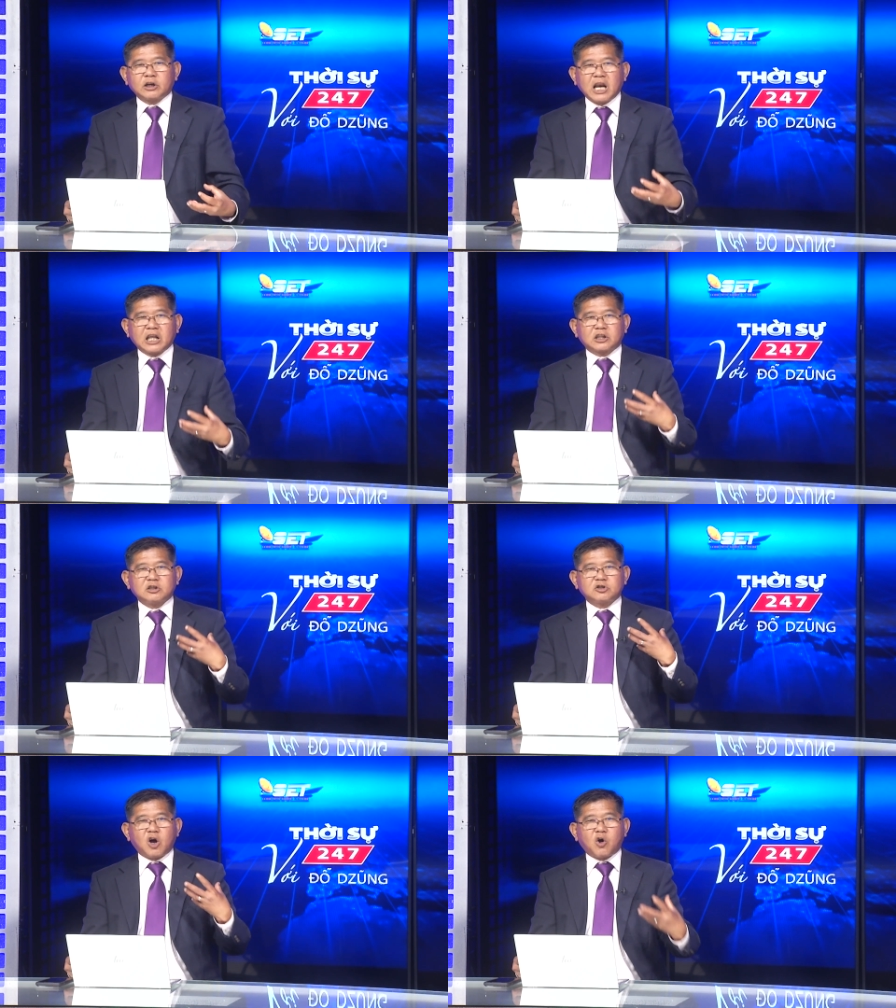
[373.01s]
đây là
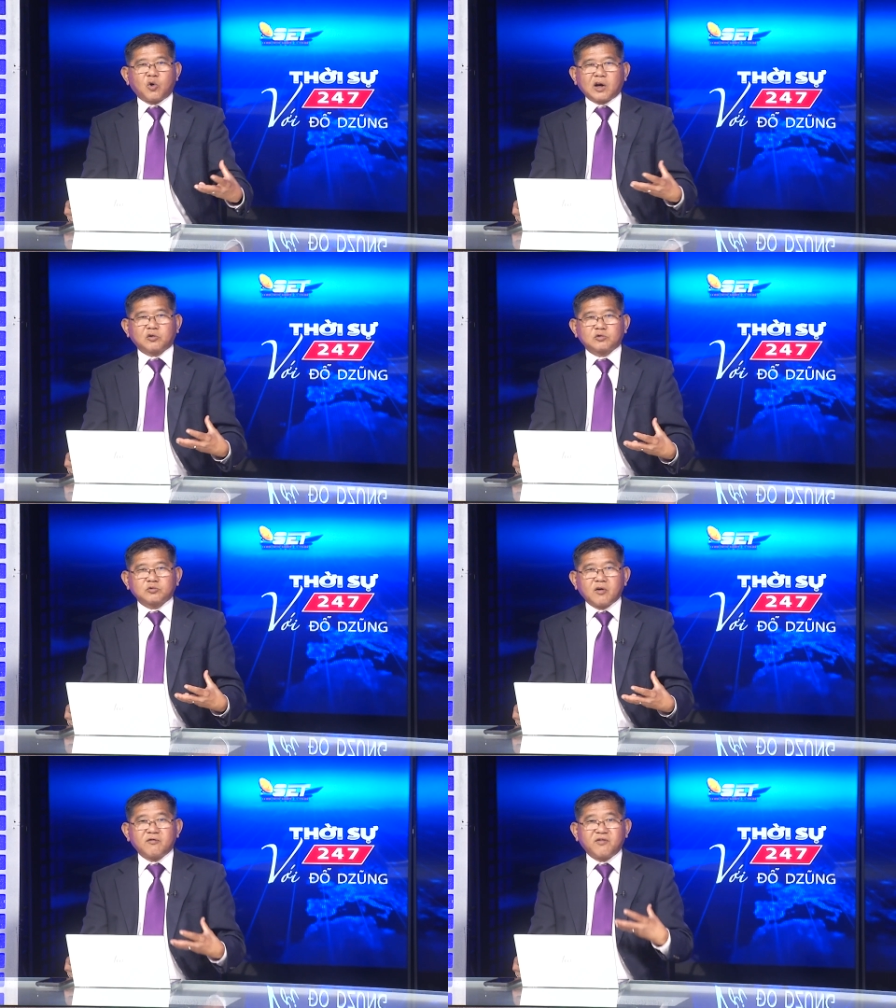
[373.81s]
tự do ngôn luận của chúng
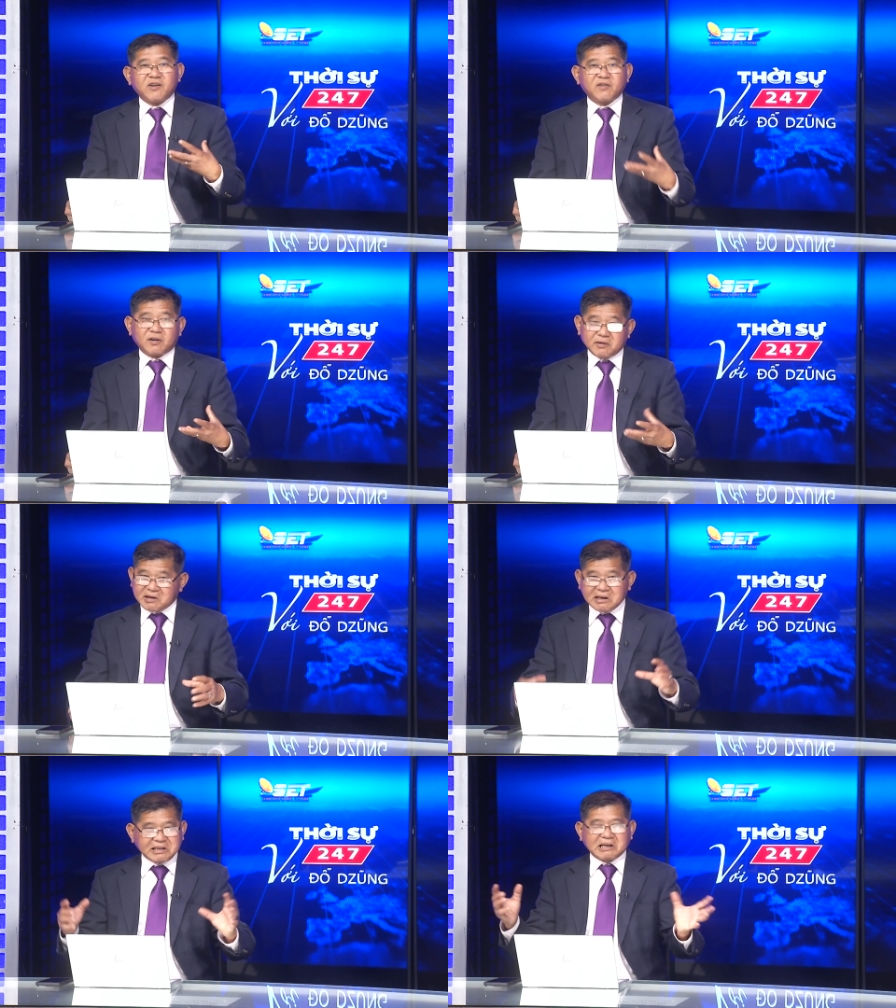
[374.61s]
tôi, vân
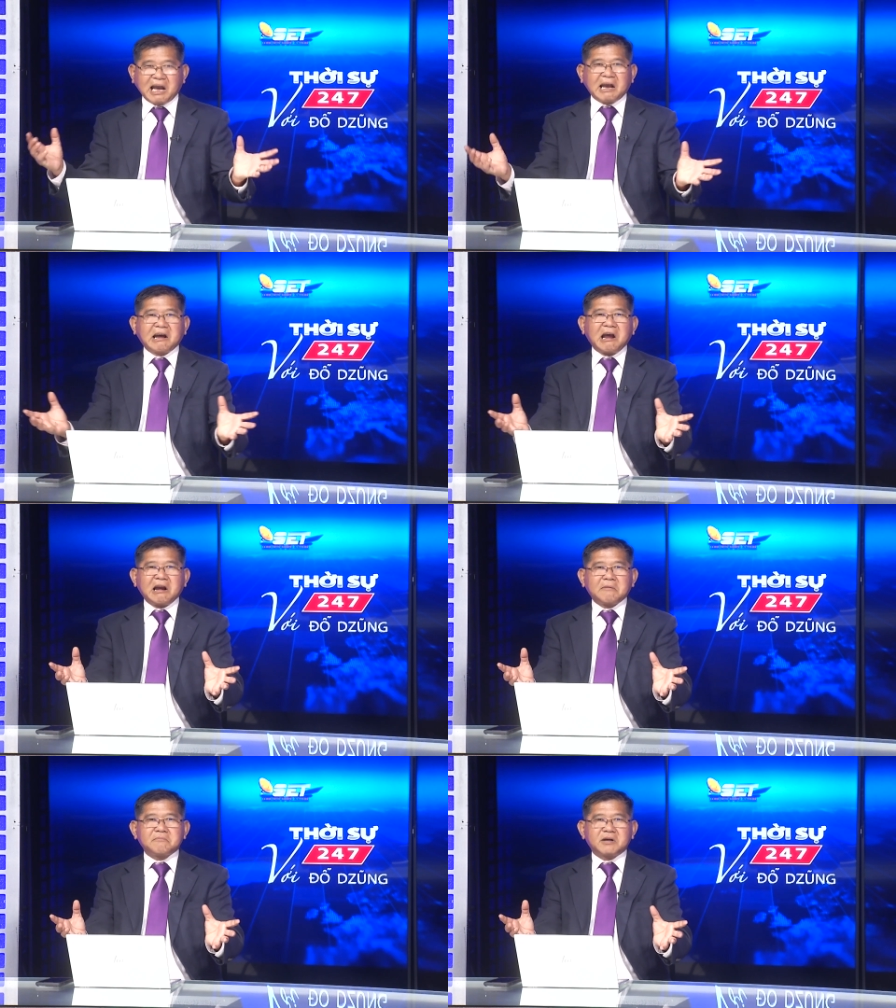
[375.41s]
vân, gây tranh cãi ghê
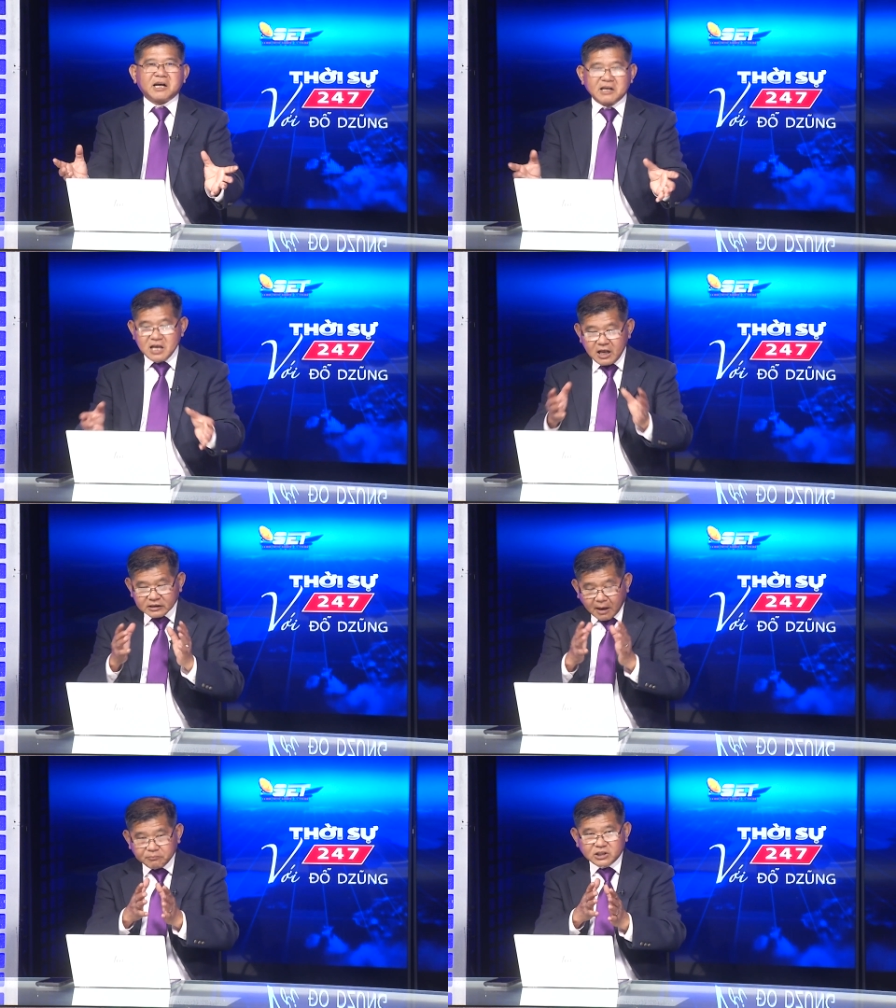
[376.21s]
lắm.
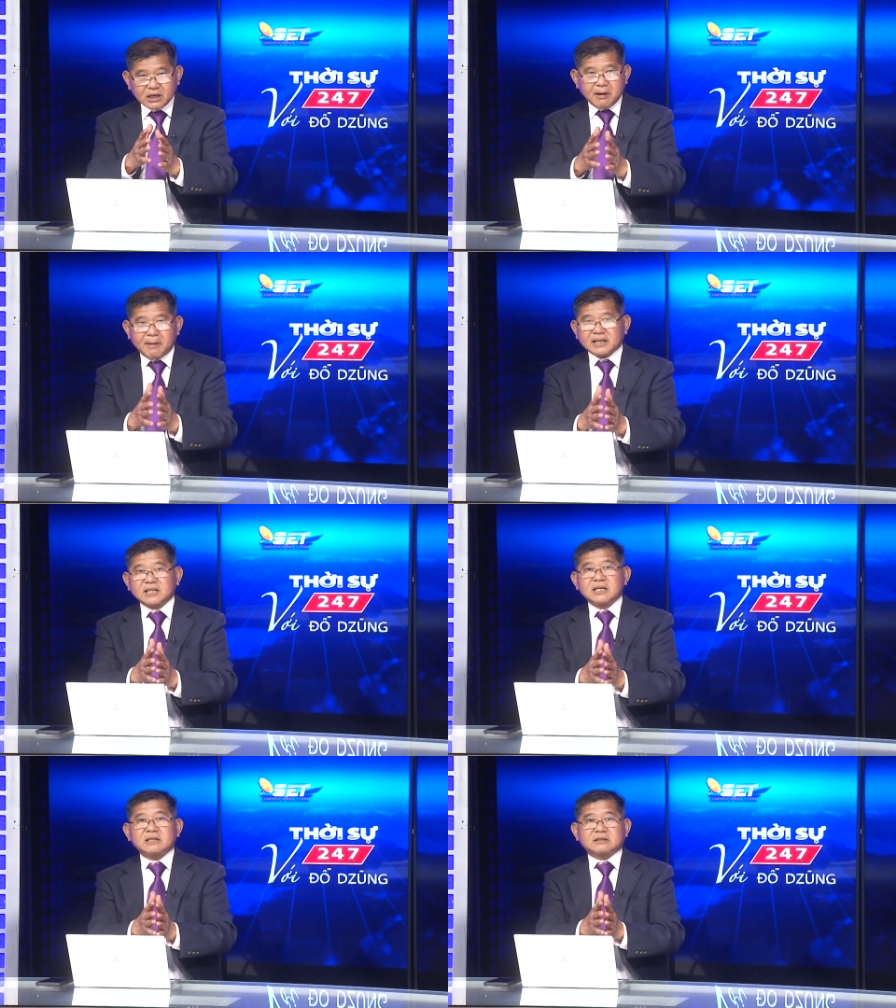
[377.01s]
Thậm chí cái bà bác
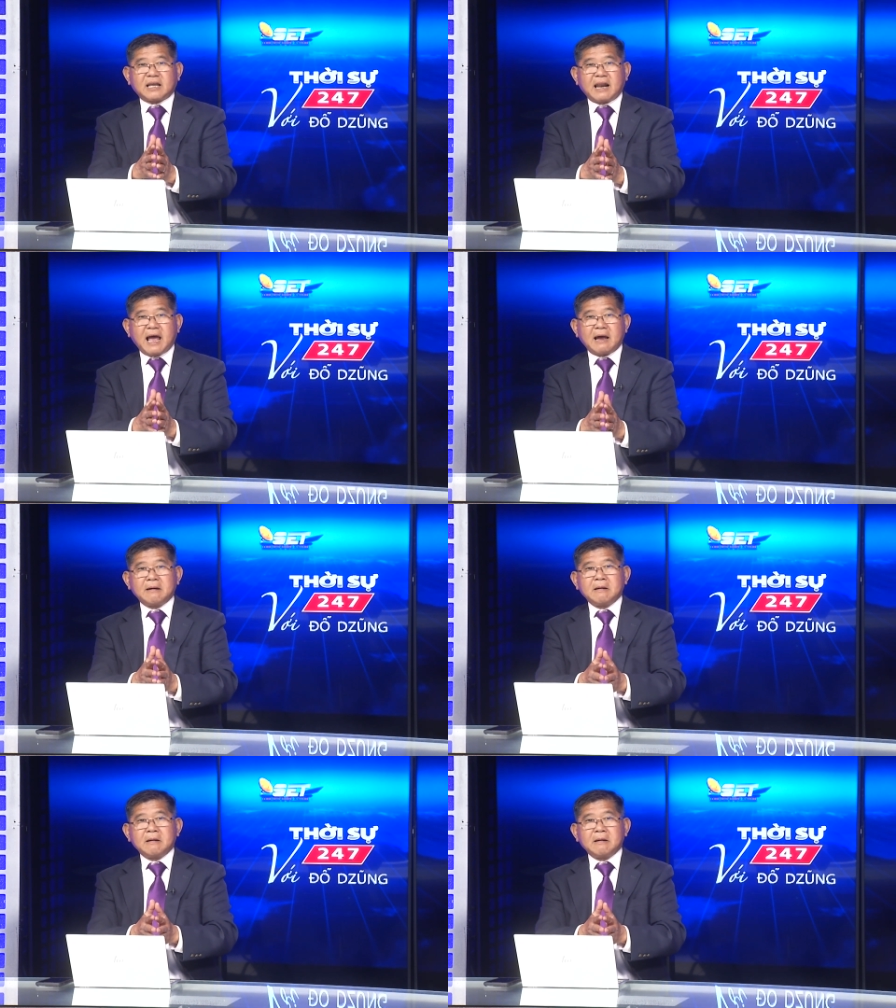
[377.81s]
sĩ Stella,